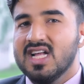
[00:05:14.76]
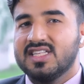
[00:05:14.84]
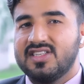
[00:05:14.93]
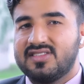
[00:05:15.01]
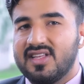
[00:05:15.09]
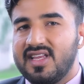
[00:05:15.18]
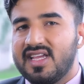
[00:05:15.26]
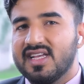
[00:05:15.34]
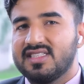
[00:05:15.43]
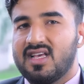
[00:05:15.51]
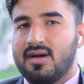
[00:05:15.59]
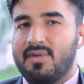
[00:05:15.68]
जिस
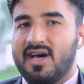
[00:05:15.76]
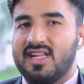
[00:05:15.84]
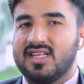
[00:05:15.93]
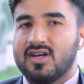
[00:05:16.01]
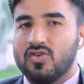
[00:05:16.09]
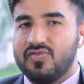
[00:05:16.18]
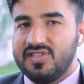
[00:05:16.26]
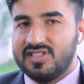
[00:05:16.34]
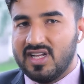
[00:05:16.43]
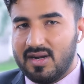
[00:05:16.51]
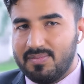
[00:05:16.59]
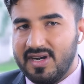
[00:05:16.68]
तरीके से हमारे तक
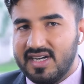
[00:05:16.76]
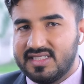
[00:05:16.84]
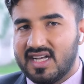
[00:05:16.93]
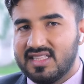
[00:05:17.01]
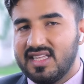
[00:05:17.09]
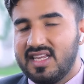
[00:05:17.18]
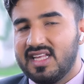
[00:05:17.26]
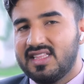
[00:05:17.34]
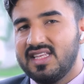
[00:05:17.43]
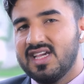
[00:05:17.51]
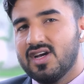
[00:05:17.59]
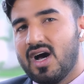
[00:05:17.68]
ऑफिशियल अपडेट्स आती
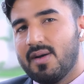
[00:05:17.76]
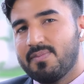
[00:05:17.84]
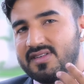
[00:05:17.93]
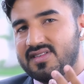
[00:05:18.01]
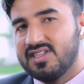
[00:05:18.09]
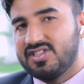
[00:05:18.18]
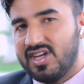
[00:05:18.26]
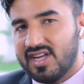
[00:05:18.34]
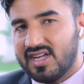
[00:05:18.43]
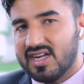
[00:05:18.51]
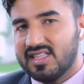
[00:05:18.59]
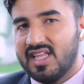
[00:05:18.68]
रहती हैं आपके साथ
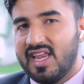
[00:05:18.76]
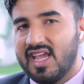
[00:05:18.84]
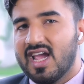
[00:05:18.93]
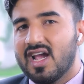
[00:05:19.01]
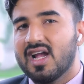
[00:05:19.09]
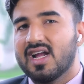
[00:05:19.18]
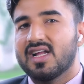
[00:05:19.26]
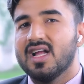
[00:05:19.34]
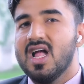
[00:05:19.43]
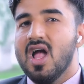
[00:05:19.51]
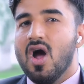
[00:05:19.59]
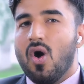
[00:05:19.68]
शेयर करते रहेंगे
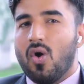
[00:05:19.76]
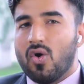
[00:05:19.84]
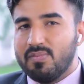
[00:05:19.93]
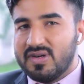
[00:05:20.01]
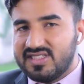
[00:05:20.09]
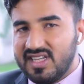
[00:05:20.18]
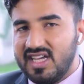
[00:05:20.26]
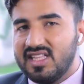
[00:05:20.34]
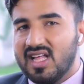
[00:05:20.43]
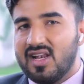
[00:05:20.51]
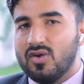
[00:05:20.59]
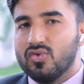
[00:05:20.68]
और
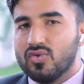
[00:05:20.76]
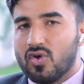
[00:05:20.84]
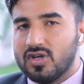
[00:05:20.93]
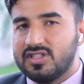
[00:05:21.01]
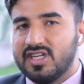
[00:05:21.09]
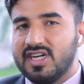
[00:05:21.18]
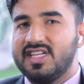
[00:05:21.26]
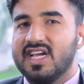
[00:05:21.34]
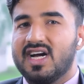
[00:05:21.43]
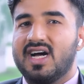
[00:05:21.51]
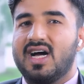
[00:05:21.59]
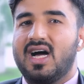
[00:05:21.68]
मज़ीद अल नूर ऑर्चर्ड
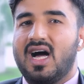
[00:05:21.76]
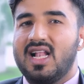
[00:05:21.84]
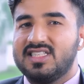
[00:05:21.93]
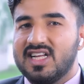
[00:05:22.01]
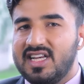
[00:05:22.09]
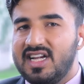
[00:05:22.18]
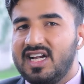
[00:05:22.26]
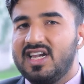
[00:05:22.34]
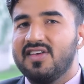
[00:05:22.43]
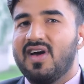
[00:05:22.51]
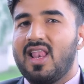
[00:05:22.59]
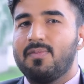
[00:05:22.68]
या अल जलील
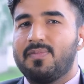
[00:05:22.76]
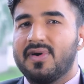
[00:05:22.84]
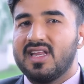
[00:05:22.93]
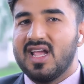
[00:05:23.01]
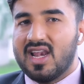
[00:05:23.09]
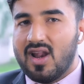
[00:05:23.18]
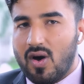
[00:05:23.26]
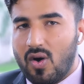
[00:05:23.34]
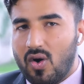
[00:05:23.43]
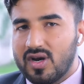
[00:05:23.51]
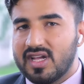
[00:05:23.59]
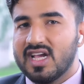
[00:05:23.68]
डिवेलपर या
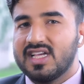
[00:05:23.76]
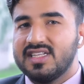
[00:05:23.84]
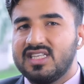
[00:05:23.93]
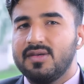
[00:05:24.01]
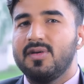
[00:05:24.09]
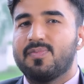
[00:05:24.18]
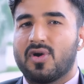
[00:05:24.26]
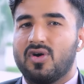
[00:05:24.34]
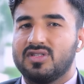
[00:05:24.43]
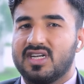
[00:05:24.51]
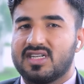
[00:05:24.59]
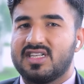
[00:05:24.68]
लाहौर के किसी भी
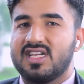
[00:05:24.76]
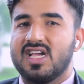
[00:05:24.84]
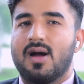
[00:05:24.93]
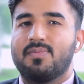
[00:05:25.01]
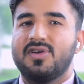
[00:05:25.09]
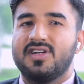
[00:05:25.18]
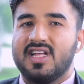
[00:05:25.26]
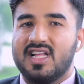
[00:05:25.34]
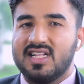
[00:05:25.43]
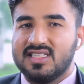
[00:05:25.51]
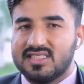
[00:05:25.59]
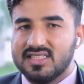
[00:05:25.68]
प्रोजेक्ट की आप
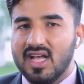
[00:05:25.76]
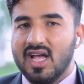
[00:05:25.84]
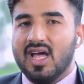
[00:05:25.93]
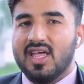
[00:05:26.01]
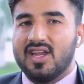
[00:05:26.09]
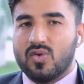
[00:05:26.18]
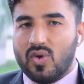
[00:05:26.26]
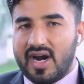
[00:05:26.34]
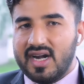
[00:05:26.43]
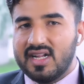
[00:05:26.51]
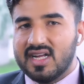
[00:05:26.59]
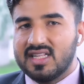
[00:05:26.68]
डिटेल्स
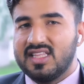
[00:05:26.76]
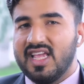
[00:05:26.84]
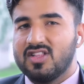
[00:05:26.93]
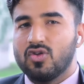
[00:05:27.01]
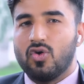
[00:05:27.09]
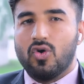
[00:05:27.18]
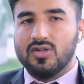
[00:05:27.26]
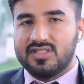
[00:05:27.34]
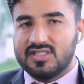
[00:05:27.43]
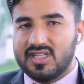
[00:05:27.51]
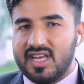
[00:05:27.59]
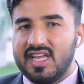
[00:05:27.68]
रिक्वायर्ड करते हैं तो ऑन
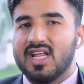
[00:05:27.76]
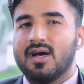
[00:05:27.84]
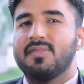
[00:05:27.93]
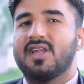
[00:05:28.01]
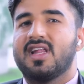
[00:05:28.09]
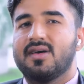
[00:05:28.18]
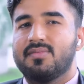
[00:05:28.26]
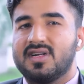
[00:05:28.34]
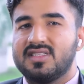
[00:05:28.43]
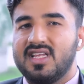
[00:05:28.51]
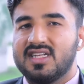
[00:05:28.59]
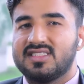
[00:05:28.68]
स्क्रीन आप मेरा
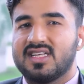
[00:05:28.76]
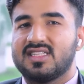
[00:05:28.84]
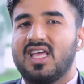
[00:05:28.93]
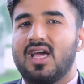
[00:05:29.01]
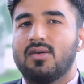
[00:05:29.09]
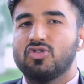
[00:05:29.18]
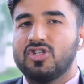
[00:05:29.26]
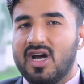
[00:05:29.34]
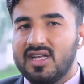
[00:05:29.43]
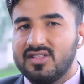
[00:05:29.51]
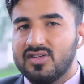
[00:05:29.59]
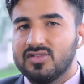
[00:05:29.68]
नंबर देख सकते हैं
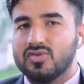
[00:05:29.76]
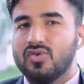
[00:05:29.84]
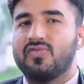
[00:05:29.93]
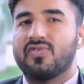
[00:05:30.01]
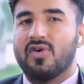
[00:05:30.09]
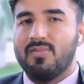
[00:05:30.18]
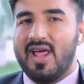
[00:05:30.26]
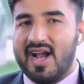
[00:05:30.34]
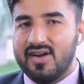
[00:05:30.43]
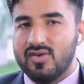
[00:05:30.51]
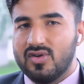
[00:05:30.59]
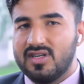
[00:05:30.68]
मुजाहिद रसूल फ्रॉम
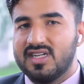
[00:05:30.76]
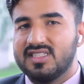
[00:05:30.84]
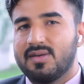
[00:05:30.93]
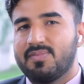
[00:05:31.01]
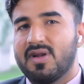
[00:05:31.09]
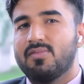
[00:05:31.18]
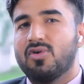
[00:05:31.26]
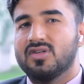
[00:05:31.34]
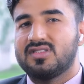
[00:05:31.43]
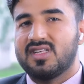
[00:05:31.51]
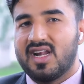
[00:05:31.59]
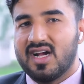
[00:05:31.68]
लैंड होल्डर्स अपना
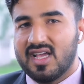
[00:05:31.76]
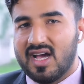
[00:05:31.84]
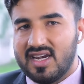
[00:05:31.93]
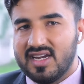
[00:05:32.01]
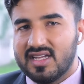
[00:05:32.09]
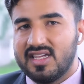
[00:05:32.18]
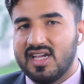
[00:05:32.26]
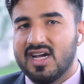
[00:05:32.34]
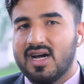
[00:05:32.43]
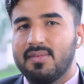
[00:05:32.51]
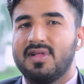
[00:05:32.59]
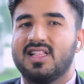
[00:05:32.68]
बहुत सारा ख्याल
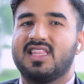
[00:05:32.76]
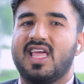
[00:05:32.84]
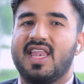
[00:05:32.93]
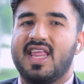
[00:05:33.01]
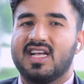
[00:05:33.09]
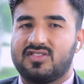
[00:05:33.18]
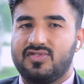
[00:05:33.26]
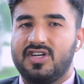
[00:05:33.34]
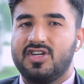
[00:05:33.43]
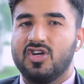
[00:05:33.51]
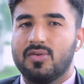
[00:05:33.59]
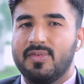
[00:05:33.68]
रखिएगा मिलते हैं नेक्स्ट
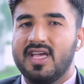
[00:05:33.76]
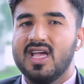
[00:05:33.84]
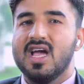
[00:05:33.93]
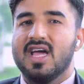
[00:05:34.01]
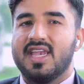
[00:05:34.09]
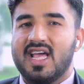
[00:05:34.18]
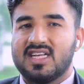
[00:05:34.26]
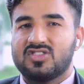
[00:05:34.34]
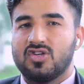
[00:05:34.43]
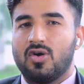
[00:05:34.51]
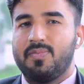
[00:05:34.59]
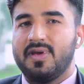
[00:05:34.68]
वीडियो में
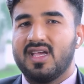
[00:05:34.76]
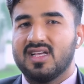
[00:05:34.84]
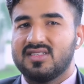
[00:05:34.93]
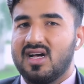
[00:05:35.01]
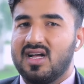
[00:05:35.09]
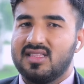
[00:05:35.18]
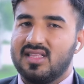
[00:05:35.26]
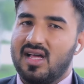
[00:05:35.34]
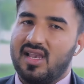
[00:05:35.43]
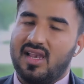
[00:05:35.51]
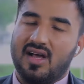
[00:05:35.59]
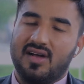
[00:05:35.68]
नेक्स्ट टॉपिक के साथ अल्लाह